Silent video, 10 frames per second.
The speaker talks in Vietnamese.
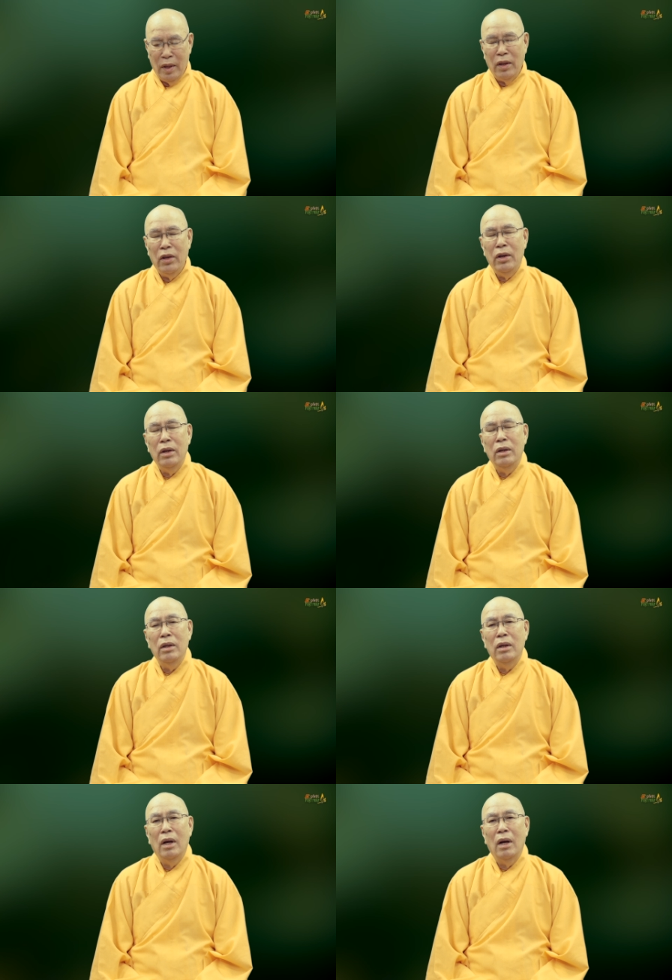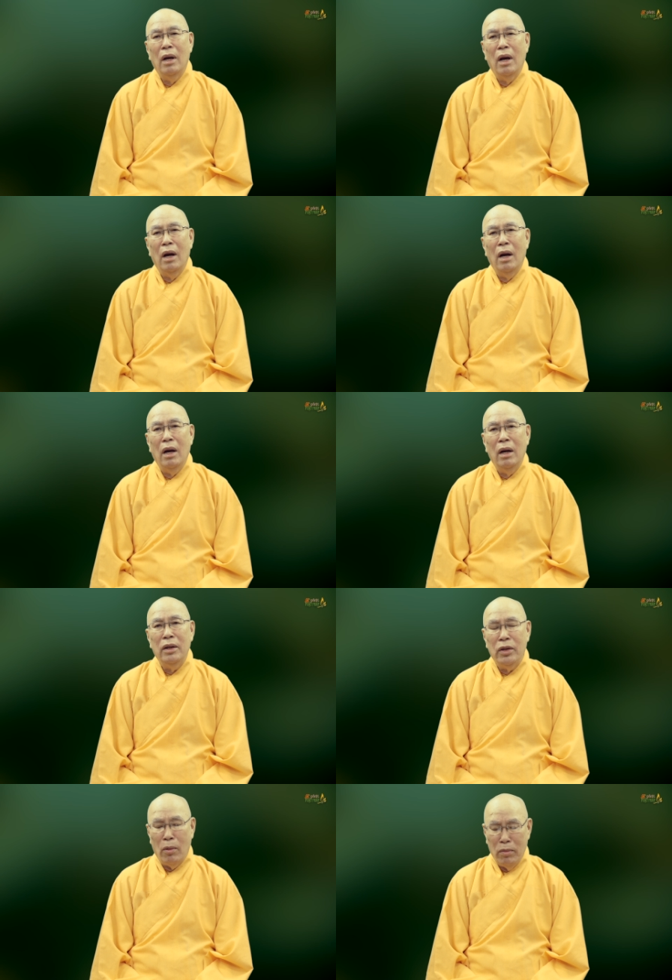như ở
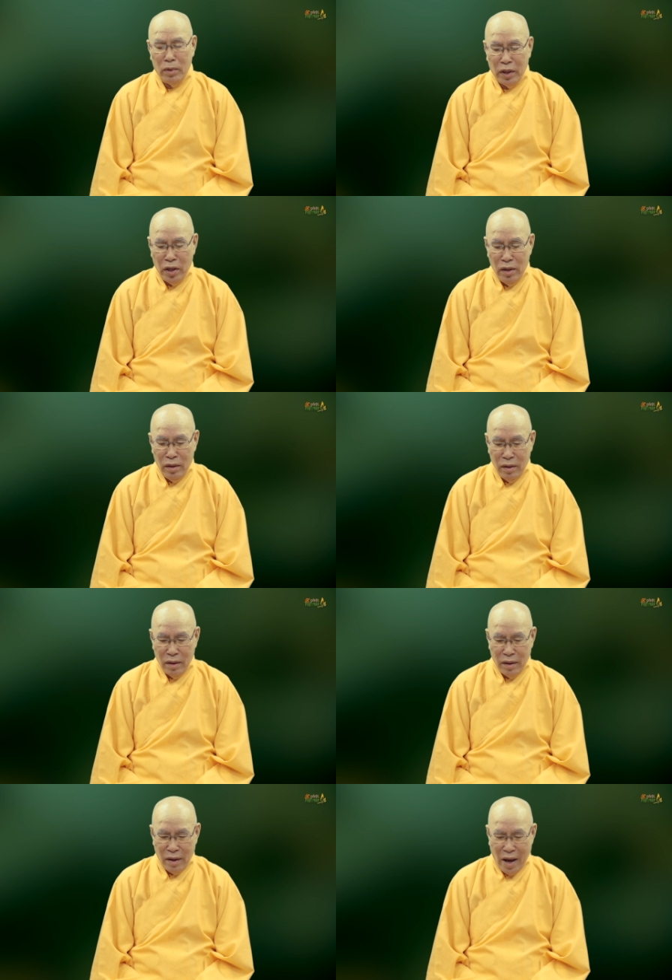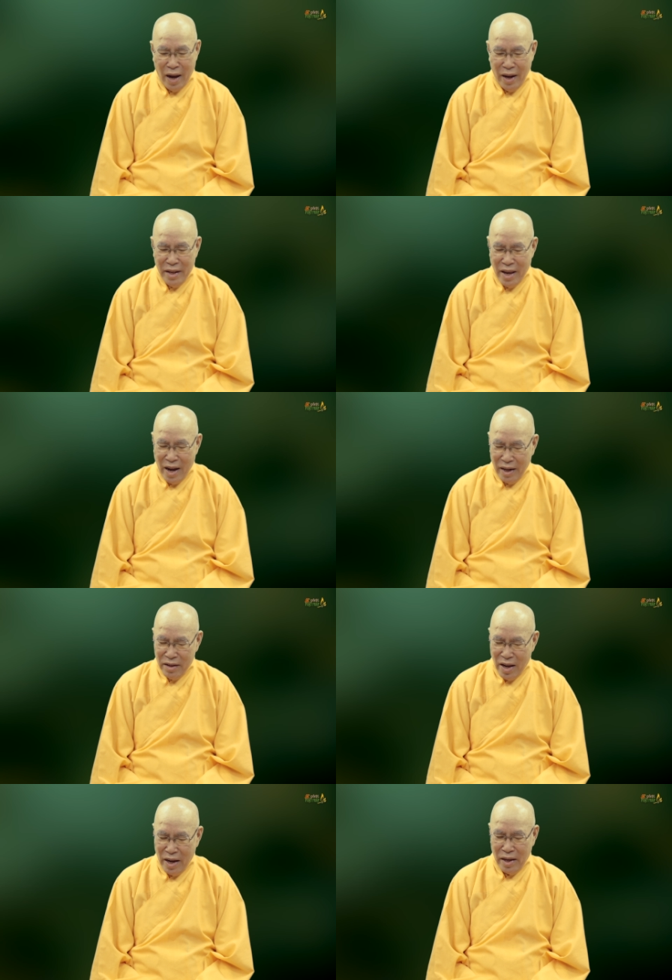trong kinh đã giảng
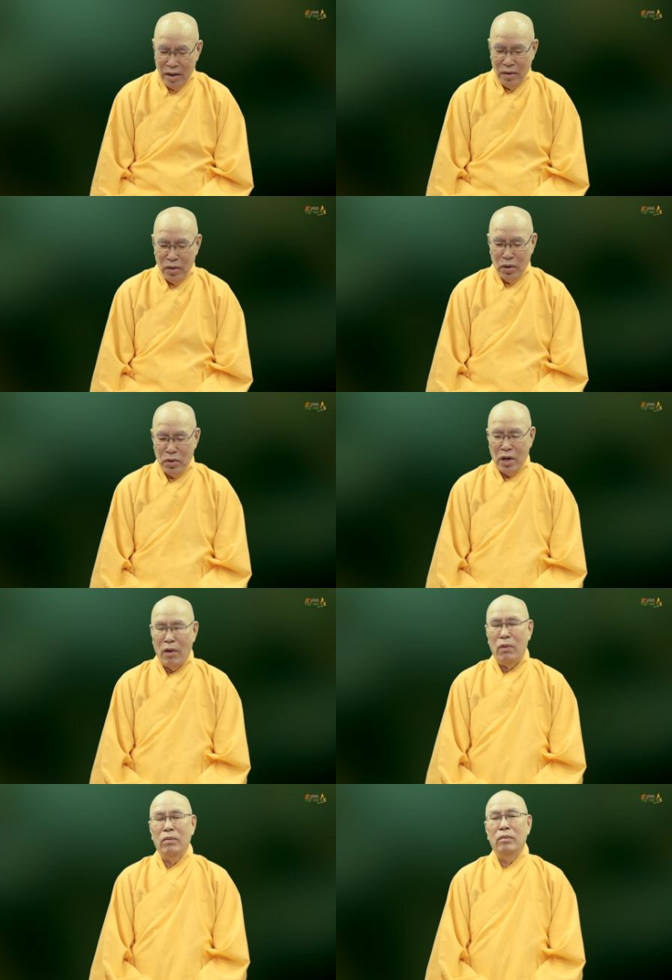dạy như sau.